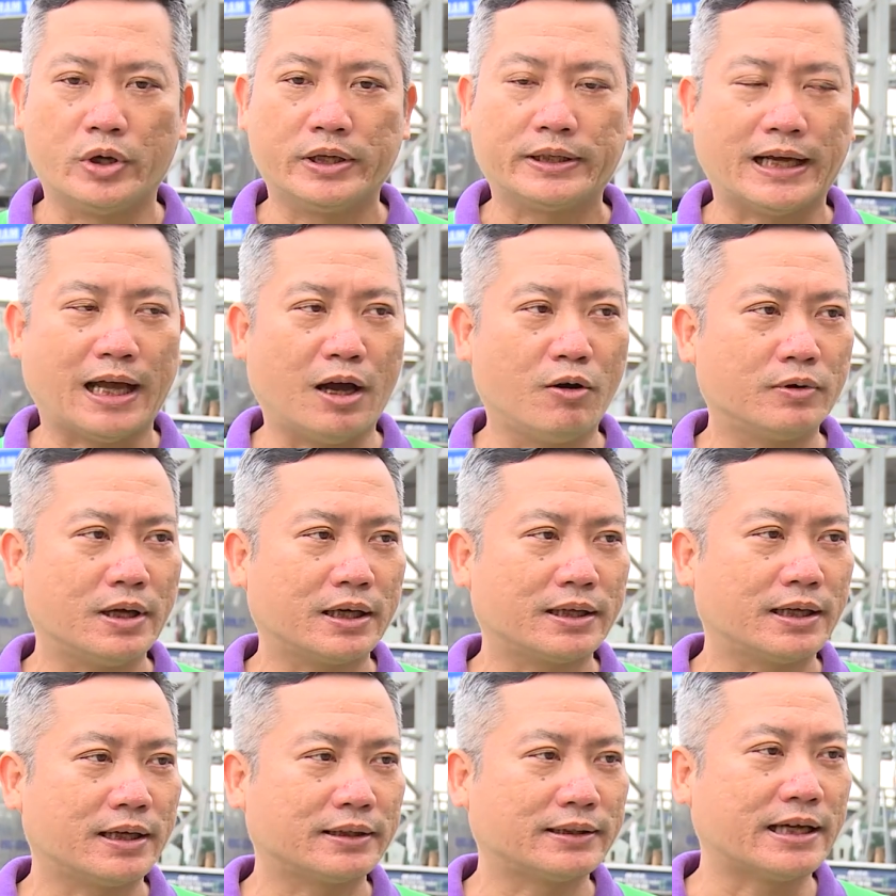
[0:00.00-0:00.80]
Khuyến cáo
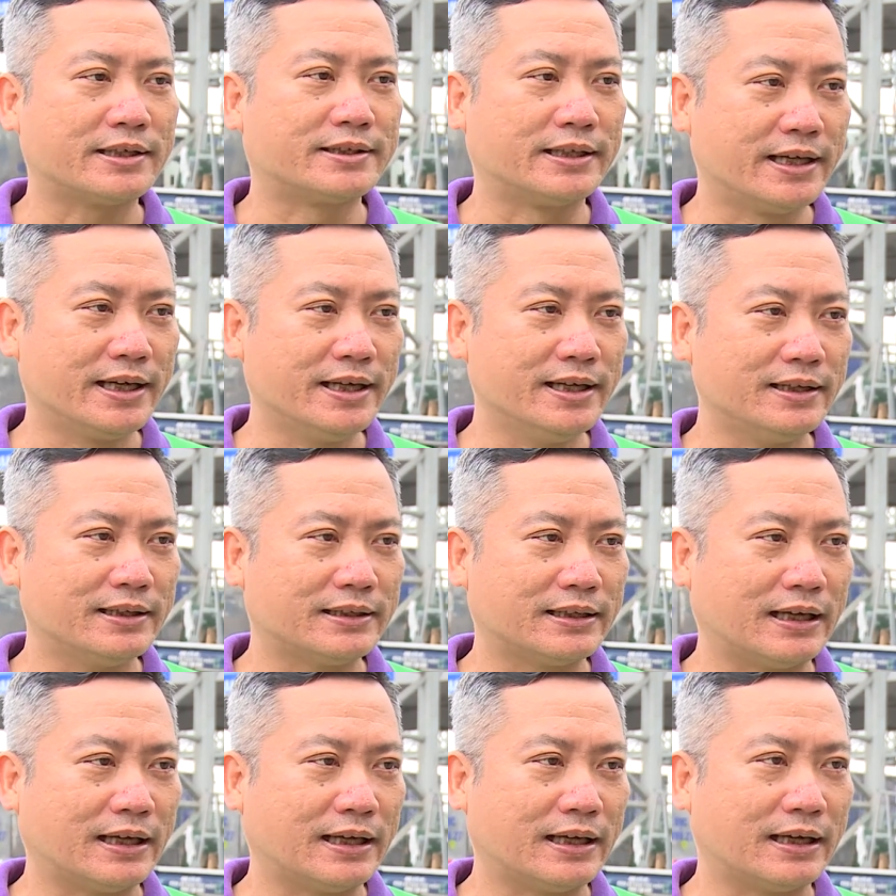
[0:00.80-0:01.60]
các ờ, tài xế
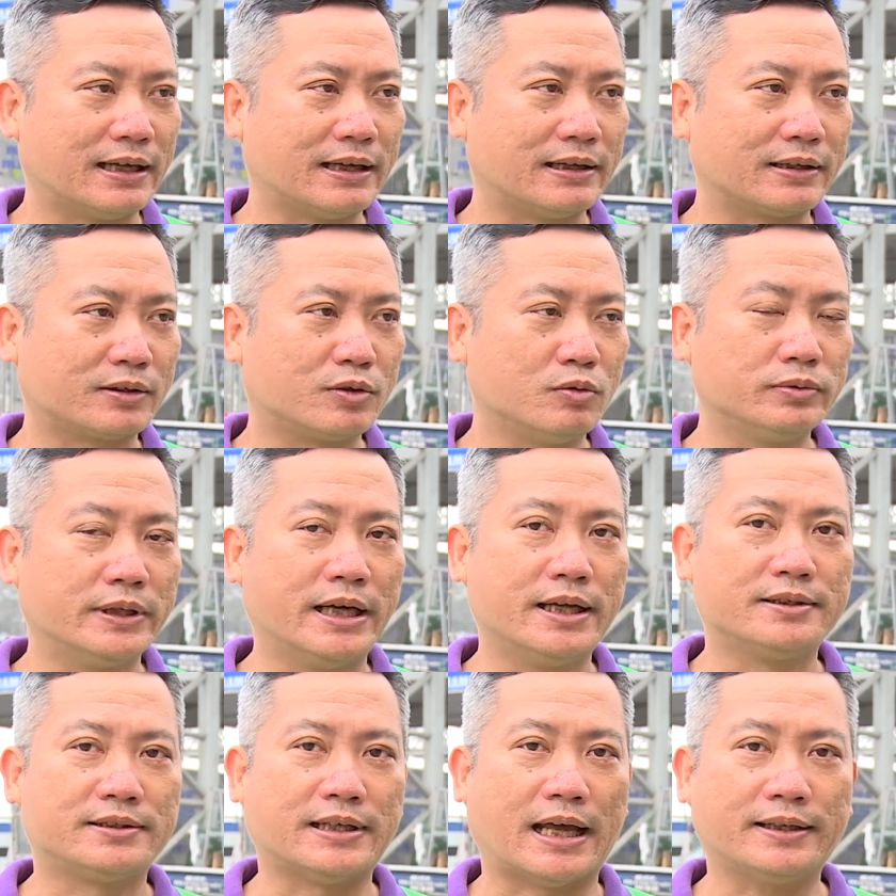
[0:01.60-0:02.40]
là cũng
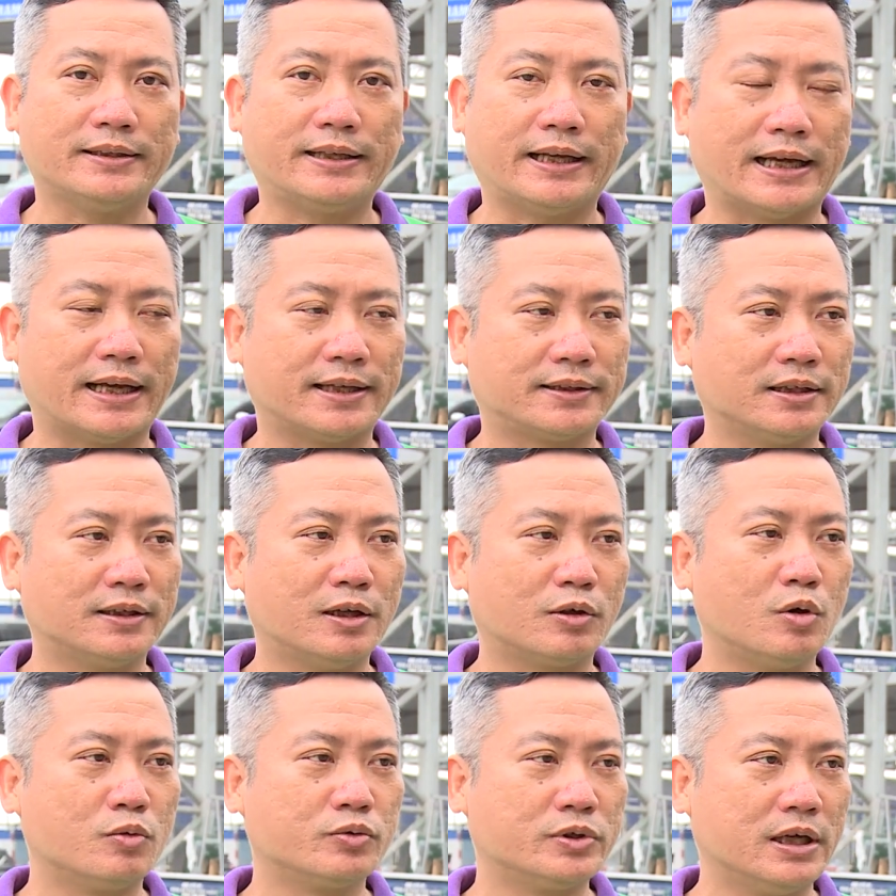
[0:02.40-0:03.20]
nên dán thẻ tự
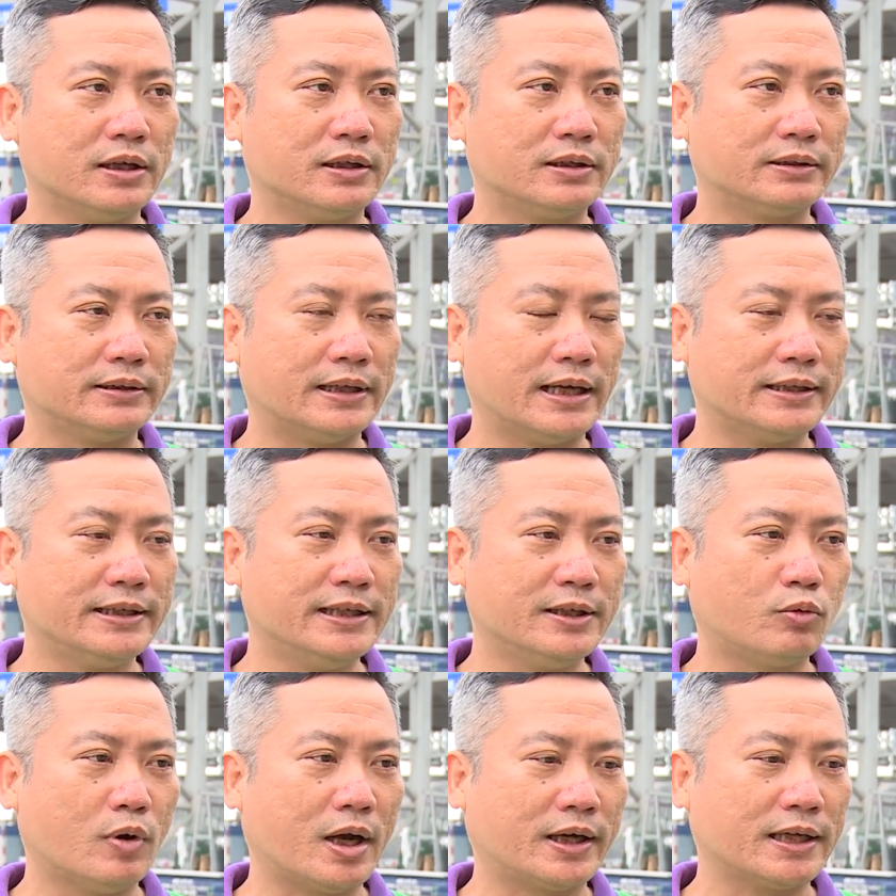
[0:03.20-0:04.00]
động không dừng để
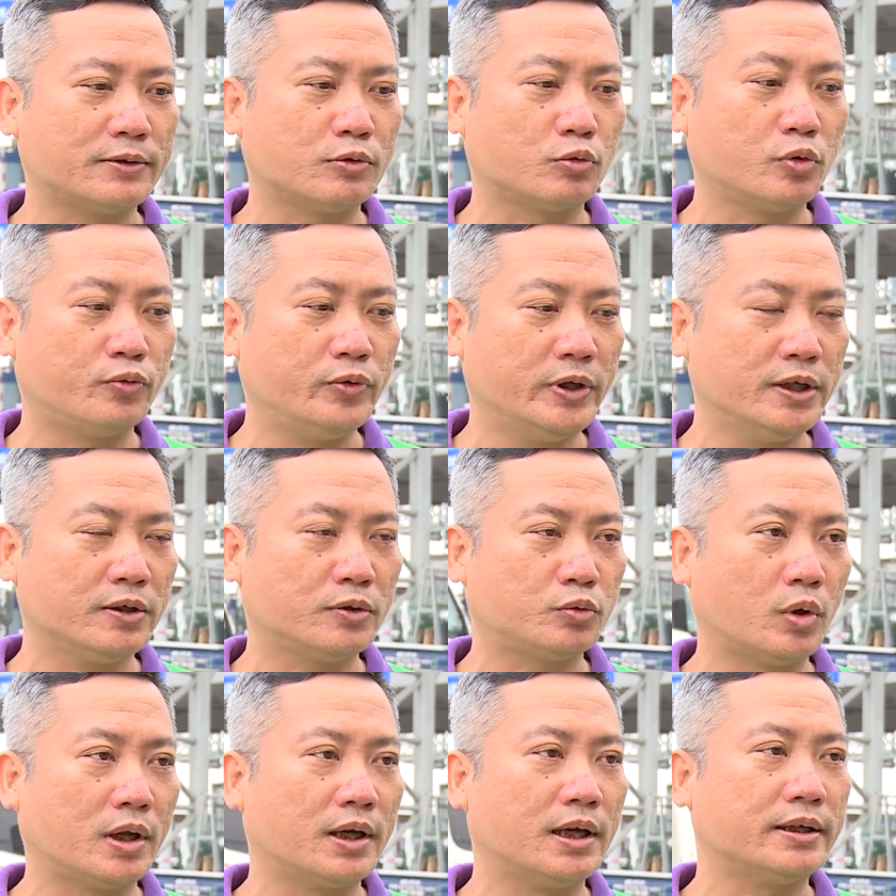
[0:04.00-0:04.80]
đi qua các chỗ thu phí
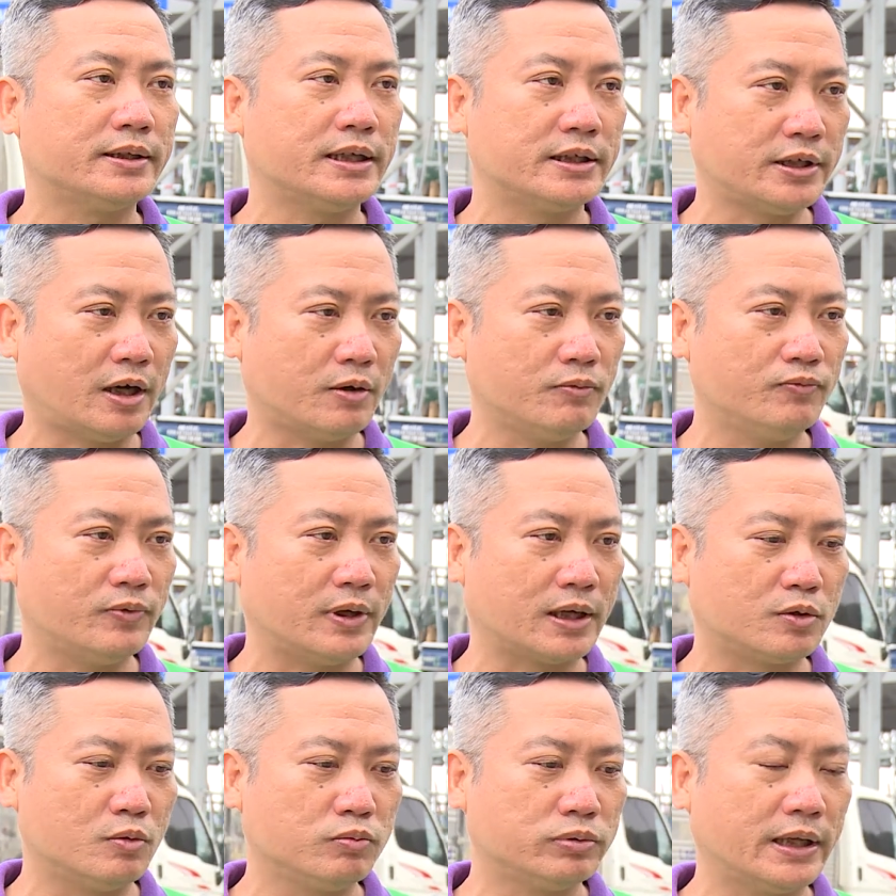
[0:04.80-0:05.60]
thuận lợi nhanh chóng
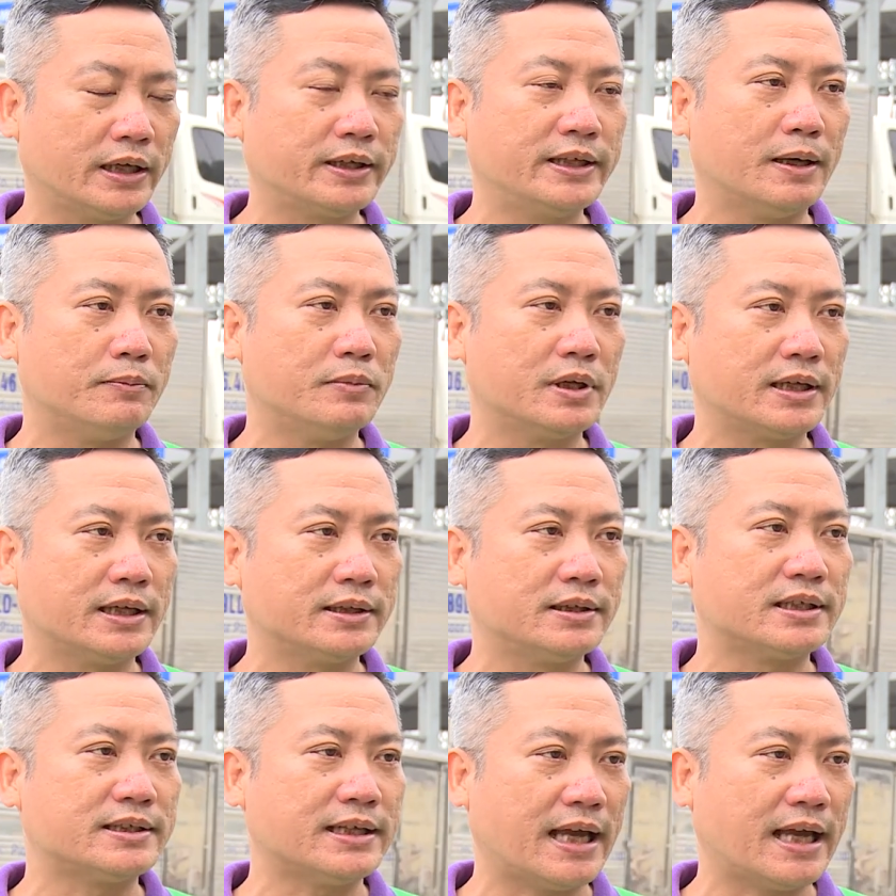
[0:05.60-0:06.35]
và cũng tiết kiệm được cái thời